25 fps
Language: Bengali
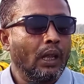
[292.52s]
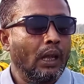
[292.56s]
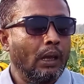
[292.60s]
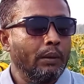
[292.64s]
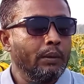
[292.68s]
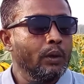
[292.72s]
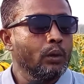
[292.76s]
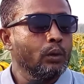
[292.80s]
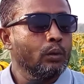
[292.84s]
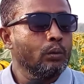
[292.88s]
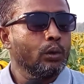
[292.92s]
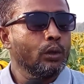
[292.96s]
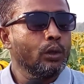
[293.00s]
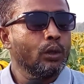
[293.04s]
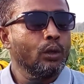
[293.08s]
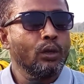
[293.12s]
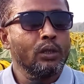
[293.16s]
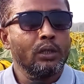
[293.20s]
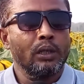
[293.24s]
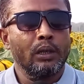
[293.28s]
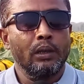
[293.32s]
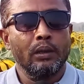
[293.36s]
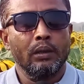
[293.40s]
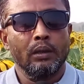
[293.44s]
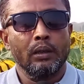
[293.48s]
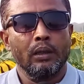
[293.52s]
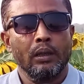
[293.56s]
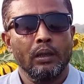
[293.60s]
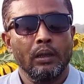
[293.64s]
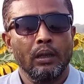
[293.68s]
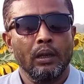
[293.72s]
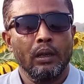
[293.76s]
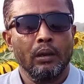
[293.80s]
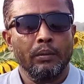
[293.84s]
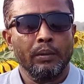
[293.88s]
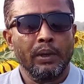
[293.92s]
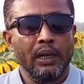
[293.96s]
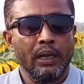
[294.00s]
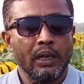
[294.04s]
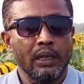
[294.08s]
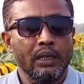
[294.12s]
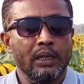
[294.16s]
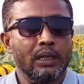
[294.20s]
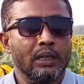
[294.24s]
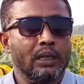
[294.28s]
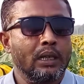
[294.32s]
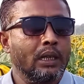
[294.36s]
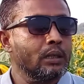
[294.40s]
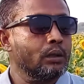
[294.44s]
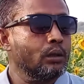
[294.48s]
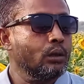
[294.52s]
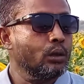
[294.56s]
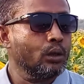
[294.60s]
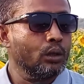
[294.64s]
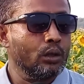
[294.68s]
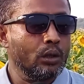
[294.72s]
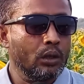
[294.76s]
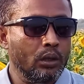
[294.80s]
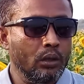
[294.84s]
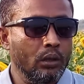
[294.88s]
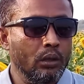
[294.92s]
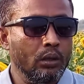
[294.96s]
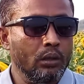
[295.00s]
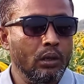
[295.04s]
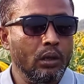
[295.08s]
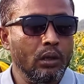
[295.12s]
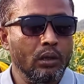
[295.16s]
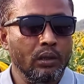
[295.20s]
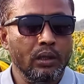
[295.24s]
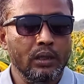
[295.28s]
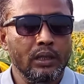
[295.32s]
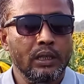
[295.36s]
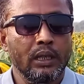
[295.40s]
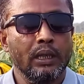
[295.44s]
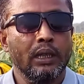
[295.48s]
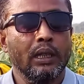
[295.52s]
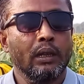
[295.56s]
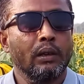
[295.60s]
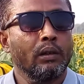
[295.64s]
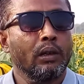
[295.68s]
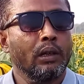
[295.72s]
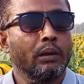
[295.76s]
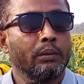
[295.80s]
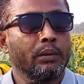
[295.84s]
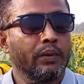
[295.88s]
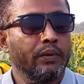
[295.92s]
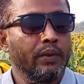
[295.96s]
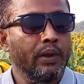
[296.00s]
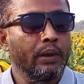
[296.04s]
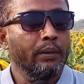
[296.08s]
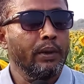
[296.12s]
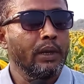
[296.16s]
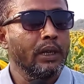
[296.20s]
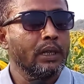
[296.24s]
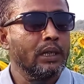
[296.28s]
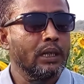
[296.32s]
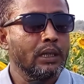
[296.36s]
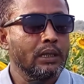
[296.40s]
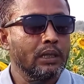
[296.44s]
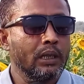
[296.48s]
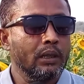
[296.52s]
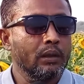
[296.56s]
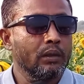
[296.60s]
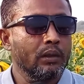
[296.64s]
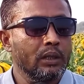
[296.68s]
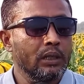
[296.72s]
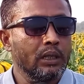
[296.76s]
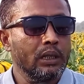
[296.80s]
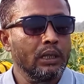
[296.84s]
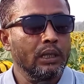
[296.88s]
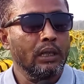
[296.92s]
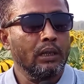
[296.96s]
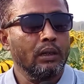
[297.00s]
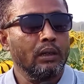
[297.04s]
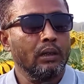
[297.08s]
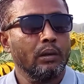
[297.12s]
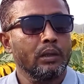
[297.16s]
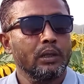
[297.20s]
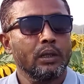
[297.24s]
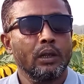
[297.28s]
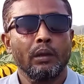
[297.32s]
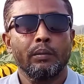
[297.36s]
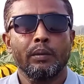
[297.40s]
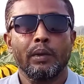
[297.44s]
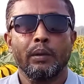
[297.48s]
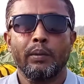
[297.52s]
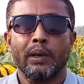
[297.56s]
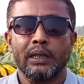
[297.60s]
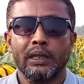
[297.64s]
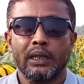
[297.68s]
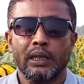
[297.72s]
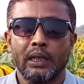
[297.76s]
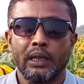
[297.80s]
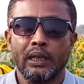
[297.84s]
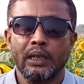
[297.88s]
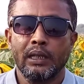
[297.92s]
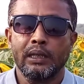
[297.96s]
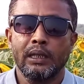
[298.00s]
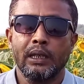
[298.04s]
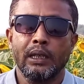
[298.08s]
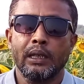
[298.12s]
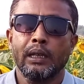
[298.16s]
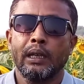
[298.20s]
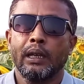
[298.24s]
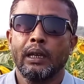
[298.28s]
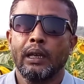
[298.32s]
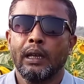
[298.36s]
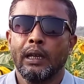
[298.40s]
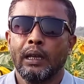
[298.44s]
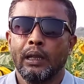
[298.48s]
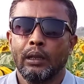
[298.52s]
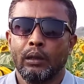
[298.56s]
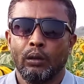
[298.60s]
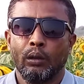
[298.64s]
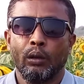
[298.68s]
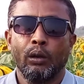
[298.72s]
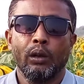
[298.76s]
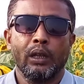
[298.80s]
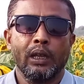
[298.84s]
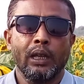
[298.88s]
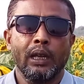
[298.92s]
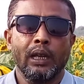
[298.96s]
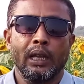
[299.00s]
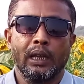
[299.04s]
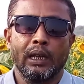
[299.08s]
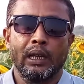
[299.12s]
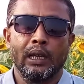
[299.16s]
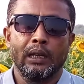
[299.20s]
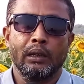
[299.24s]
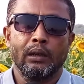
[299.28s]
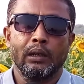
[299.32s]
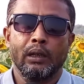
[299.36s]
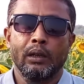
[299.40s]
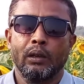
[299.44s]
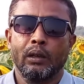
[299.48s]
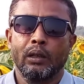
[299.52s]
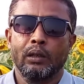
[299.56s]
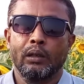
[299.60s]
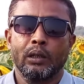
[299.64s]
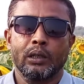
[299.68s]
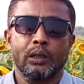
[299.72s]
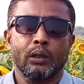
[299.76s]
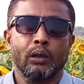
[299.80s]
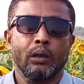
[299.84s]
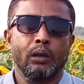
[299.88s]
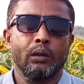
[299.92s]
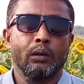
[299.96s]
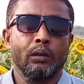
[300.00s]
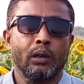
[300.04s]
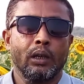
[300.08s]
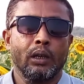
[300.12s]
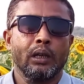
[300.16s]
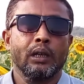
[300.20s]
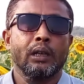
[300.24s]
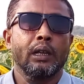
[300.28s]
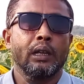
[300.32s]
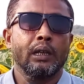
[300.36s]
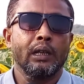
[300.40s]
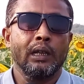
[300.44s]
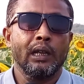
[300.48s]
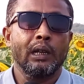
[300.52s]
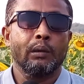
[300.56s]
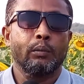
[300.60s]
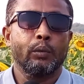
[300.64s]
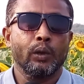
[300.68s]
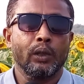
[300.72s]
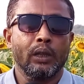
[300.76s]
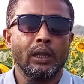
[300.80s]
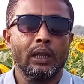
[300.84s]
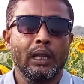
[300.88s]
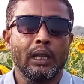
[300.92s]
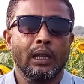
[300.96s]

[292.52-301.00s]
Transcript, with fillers: আমি উদ্বুদ্ধ হয়েছি আমার নিজের স্বাস্থ্য সচেতনতার কথা চিন্তা করে আমার ফ্যামিলির স্বাস্থ্যের কথা চিন্তা করে আসলে আমরা বাজার থেকে যে তৈল কিনে খাই এগুলো তো আসলে অনেকটাই নিরাপদ না